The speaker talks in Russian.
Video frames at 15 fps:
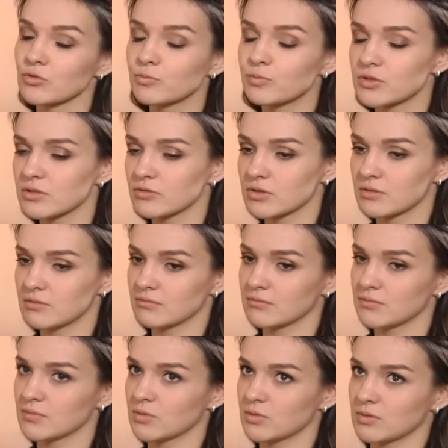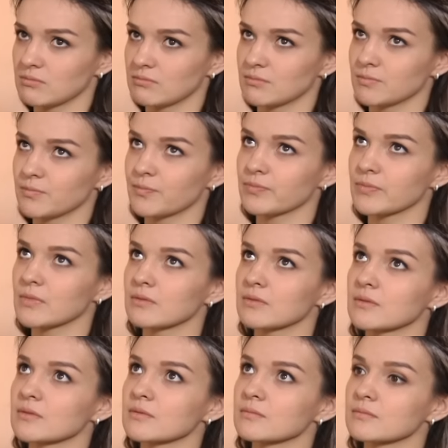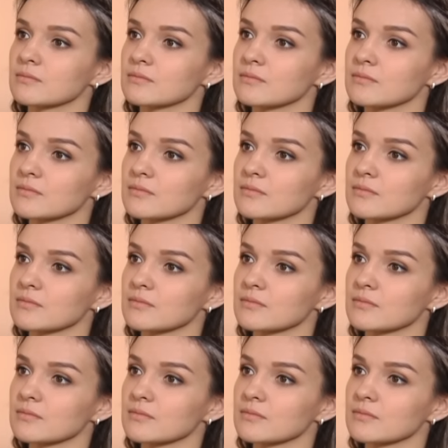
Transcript: Ну просто вот... Глубоко интимный вопрос.